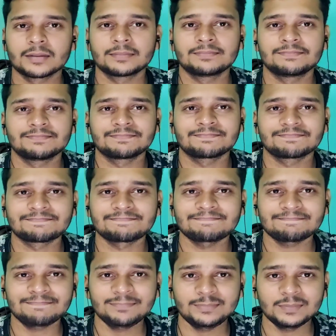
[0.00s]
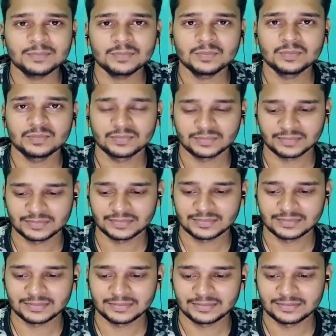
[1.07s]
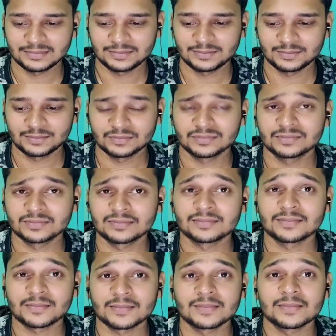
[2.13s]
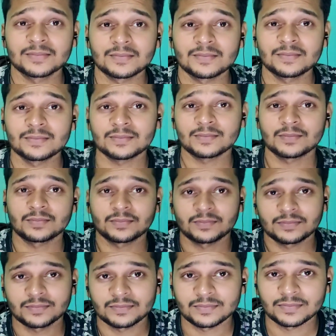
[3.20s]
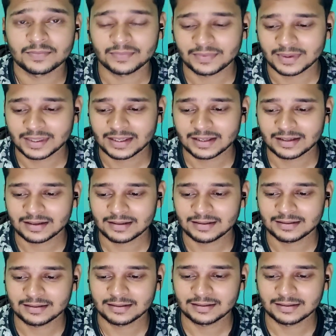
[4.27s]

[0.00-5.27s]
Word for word: हे फ्रेंड्स मेरा नाम है चिंग्स और आप देख रहे हैं टॉप टेन मिथ्स विच आर रियल